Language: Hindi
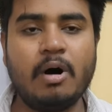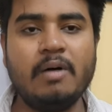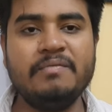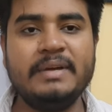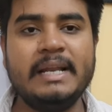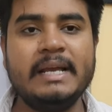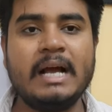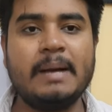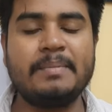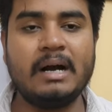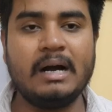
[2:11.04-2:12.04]
फॉर्म फिलिंग
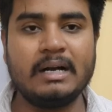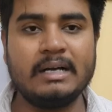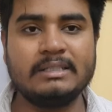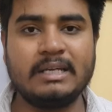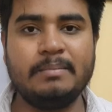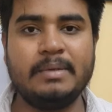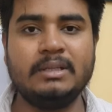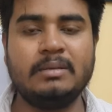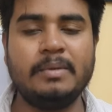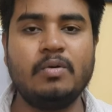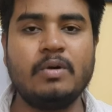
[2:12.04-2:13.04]
आपका अगस्त के मंथ
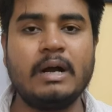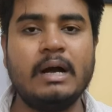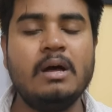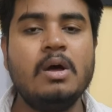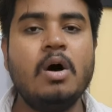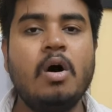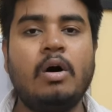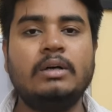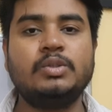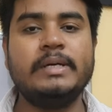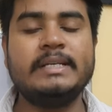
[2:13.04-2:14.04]
में होगा
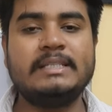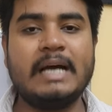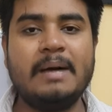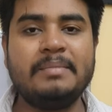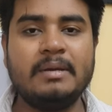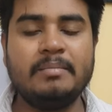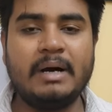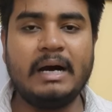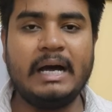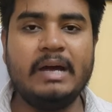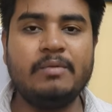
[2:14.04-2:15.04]
और जो एग्जाम की
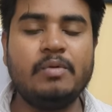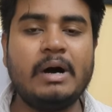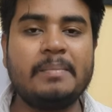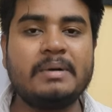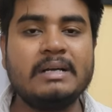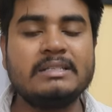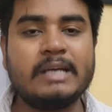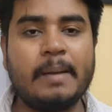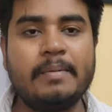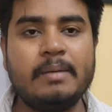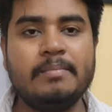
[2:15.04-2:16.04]
माह है वो आपका
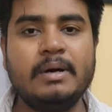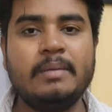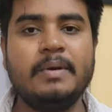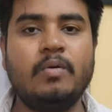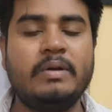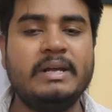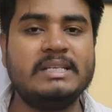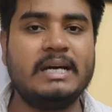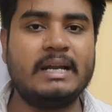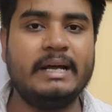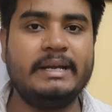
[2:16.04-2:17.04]
सेप्टेम्बर में होने
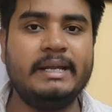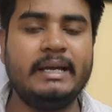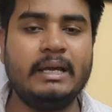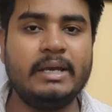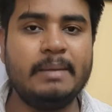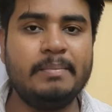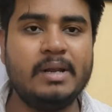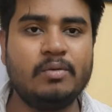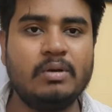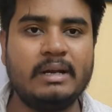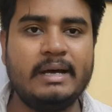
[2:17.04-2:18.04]
जा रहा है ठीक है ये
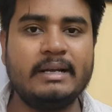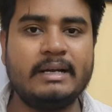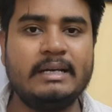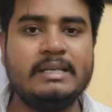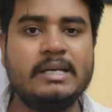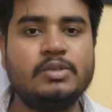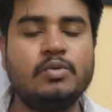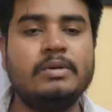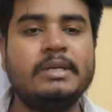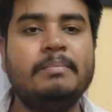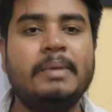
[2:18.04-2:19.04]
बिल्कुल क्लियर कर लीजिए जो
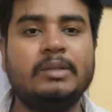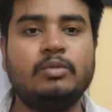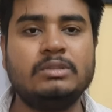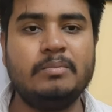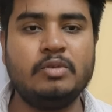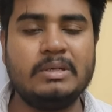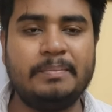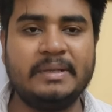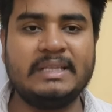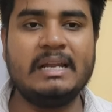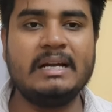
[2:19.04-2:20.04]
उनकी बातों से मुझे
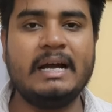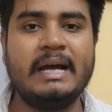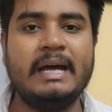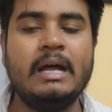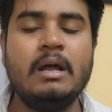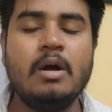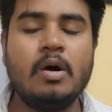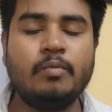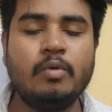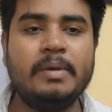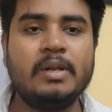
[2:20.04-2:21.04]
पता लगा है
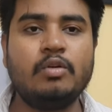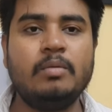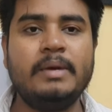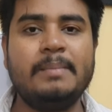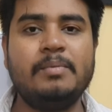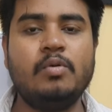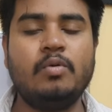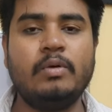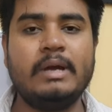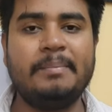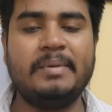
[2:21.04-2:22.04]
वो बिल्कुल मैं आप लोग
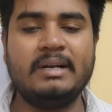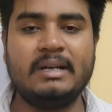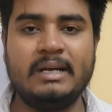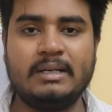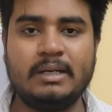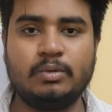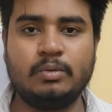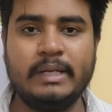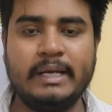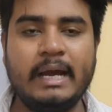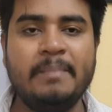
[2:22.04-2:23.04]
को यहाँ पर क्लियर कर दू
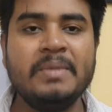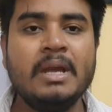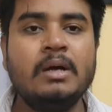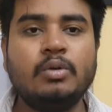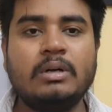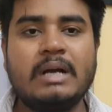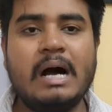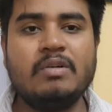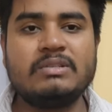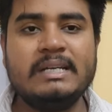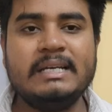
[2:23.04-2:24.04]
ठीक है तो
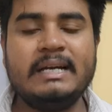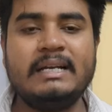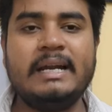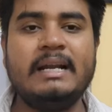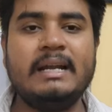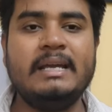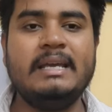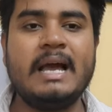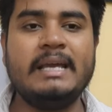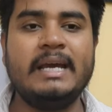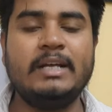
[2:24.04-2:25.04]
काउंसलिंग की डेट नहीं
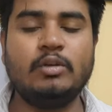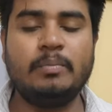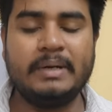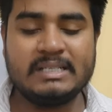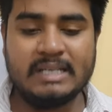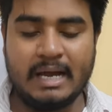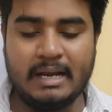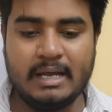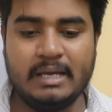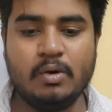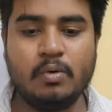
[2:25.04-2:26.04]
आई है तो परेशान
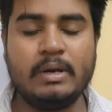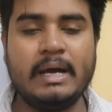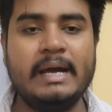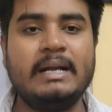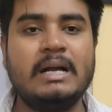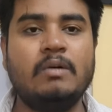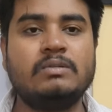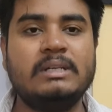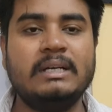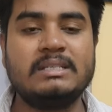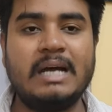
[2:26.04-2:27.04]
नहीं होना है
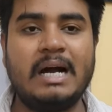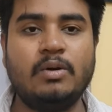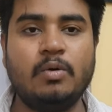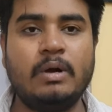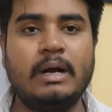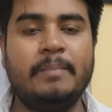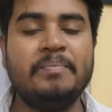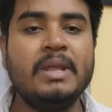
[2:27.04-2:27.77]
काउंसलिंग स्टार्ट होगा